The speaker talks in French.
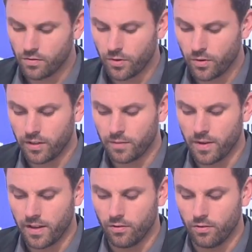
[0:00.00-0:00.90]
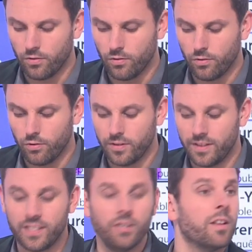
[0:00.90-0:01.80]
Véronique Mahé, le,
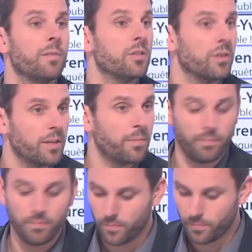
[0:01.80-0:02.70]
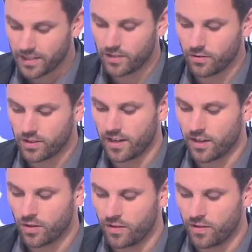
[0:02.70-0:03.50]
dissident de la majorité présidentielle, hein, Jean-Yves